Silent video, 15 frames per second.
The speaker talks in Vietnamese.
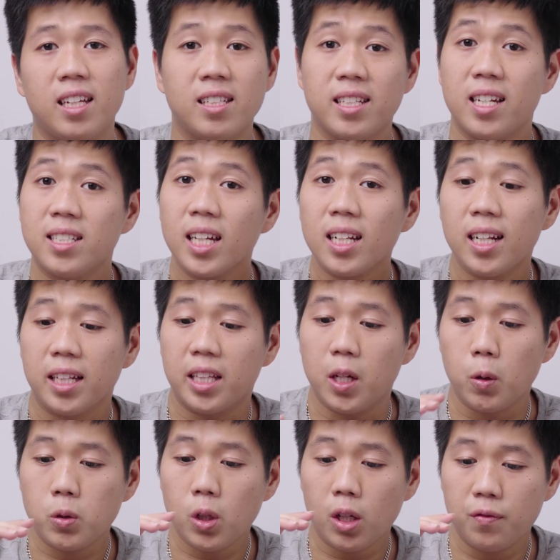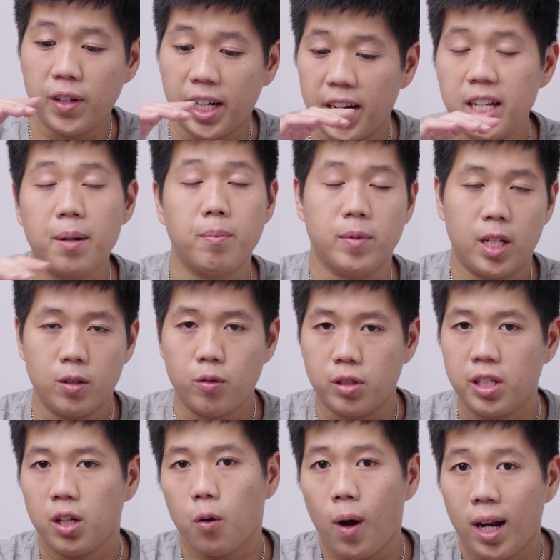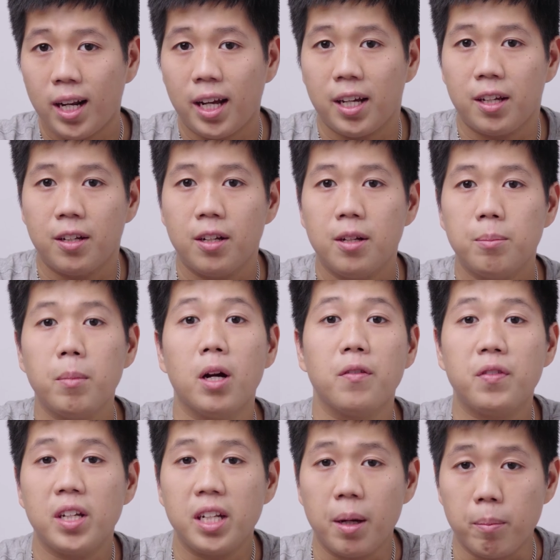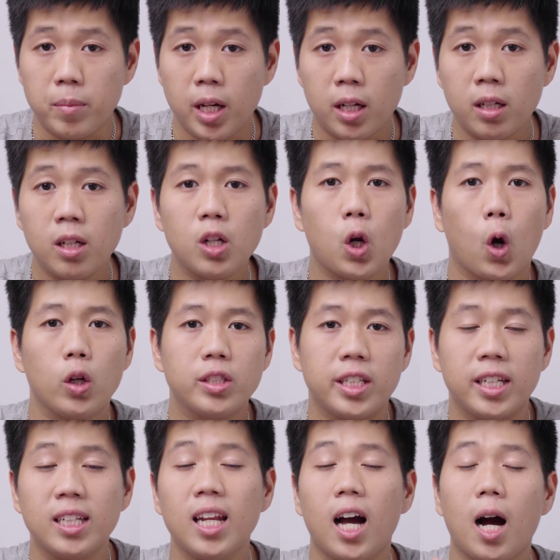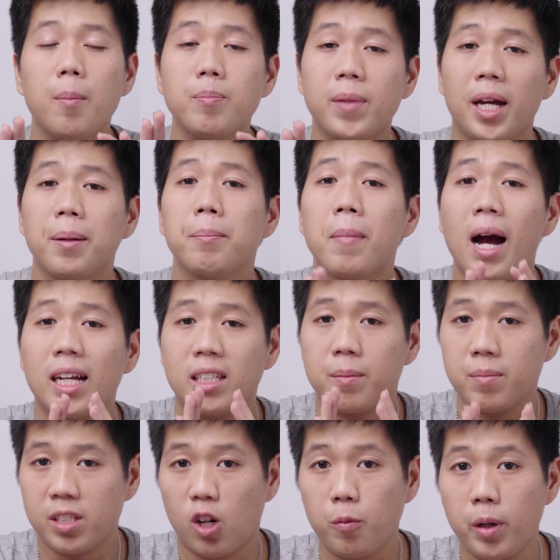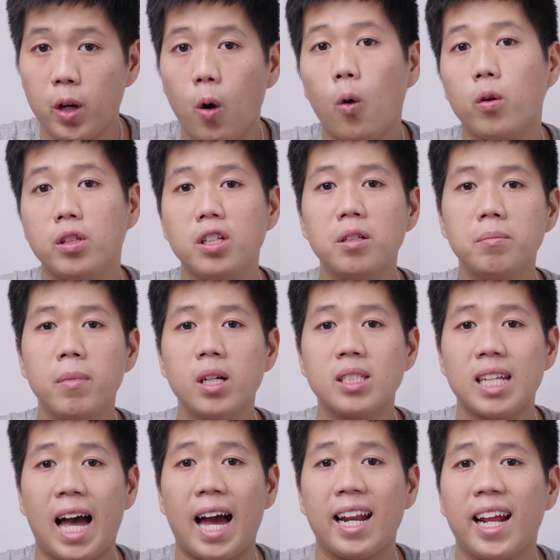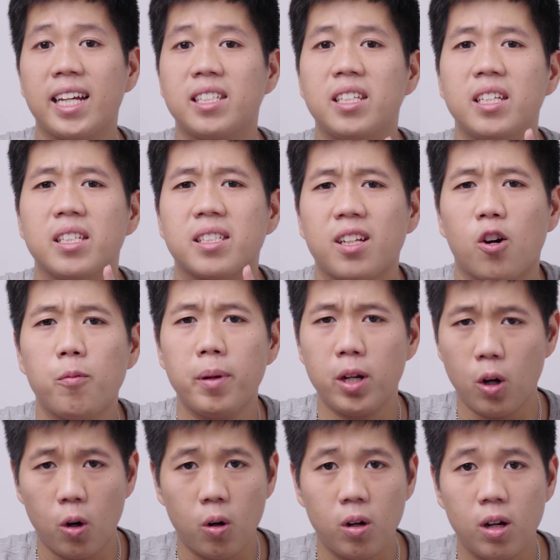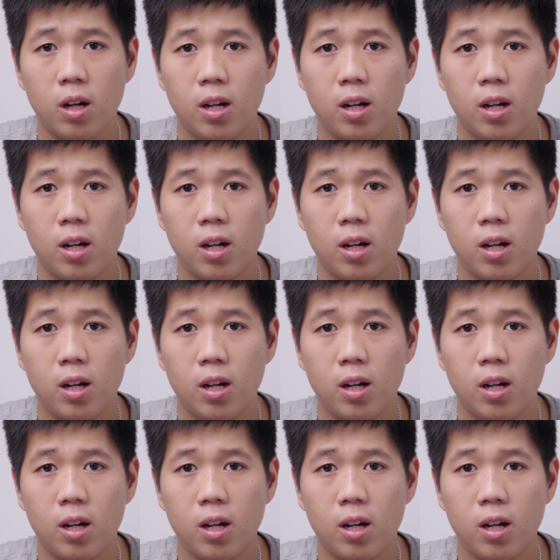thì sẽ rất là thiếu sót về cái điểm nhấn của chiếc loa này bởi vì điểm nhấn đó chính là âm thanh 360 độ nhưng mức giá lại chỉ 60 đô.